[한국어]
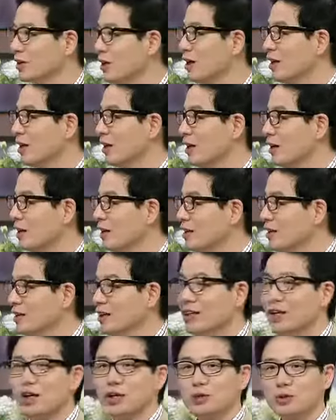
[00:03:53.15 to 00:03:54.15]
예. 이게
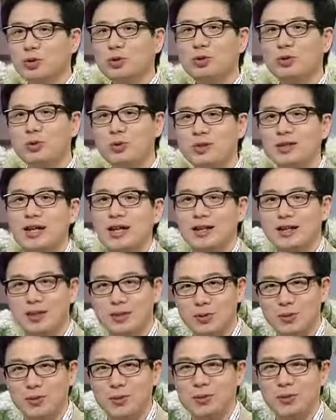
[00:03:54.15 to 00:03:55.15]
소통이 잘
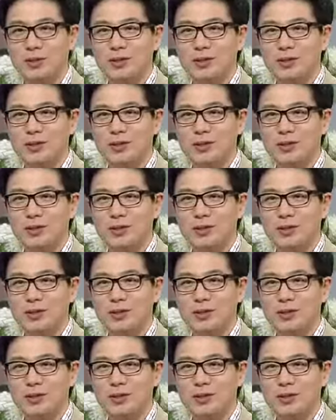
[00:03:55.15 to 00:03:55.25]
되고